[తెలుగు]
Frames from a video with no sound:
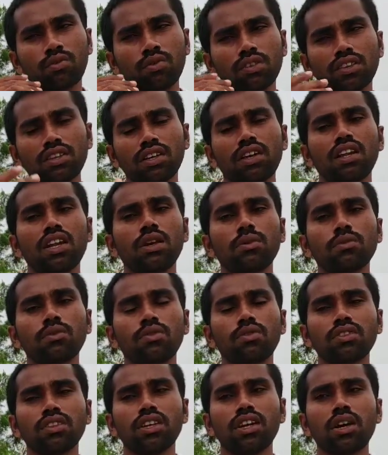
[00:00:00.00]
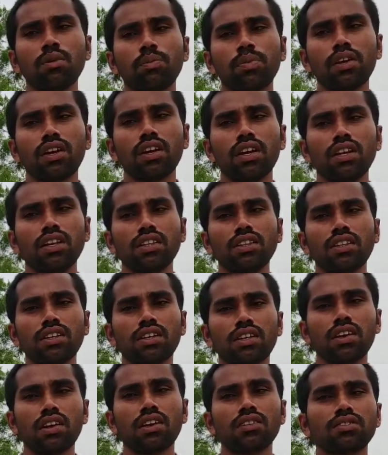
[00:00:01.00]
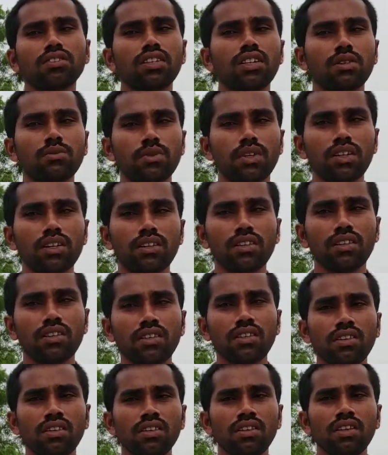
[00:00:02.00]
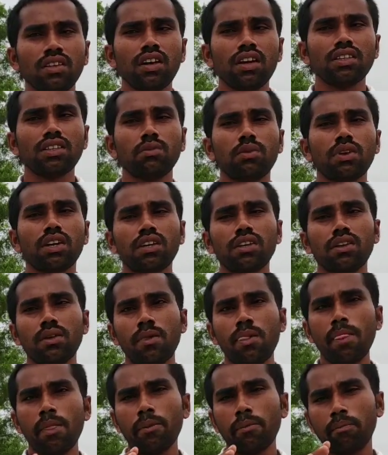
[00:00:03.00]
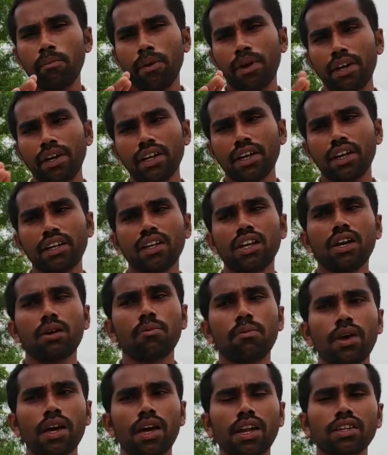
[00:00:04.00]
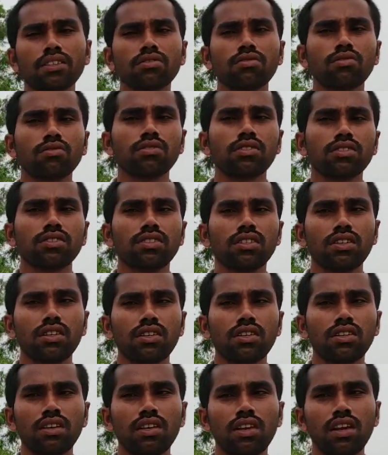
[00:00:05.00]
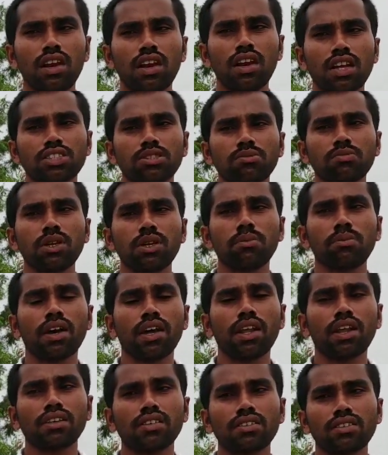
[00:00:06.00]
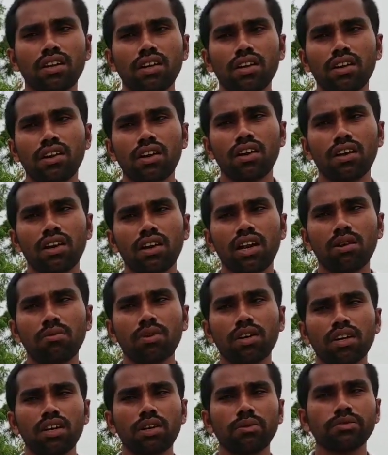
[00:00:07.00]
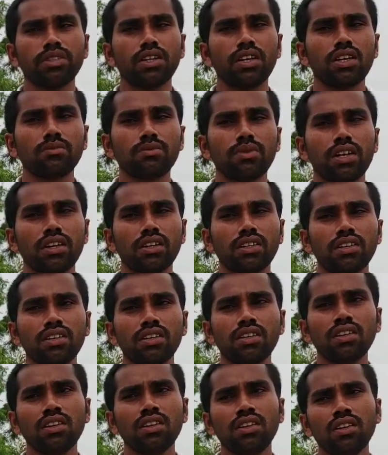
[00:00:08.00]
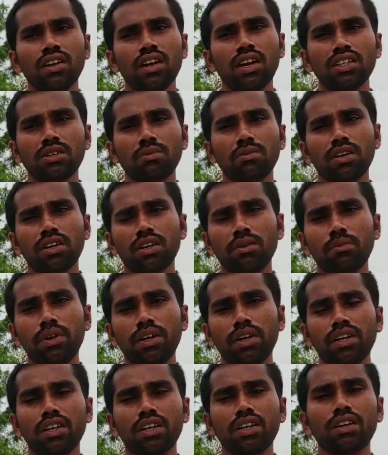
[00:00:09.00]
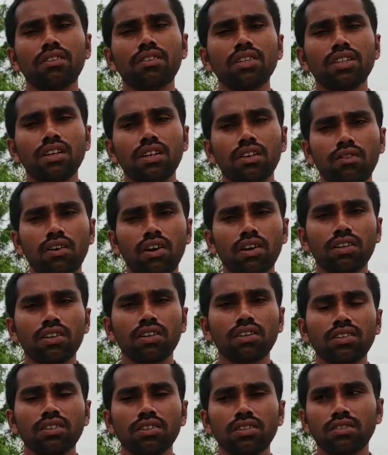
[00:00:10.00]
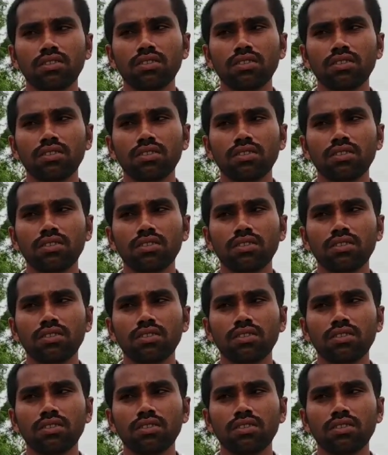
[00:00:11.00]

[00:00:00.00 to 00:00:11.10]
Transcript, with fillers: కొత్త నేమ్ కొత్తగా పేర్లు అనేది ఖరారు చేయడం జరిగింది అయితే మనకి మేడిగడ్డ బ్యారేజ్కి వచ్చేసి లక్ష్మీ బ్యారేజ్గా నామకరణం చేయడం జరిగింది అయితే మనకి మేడిగడ్డ వద్ద వాటర్ని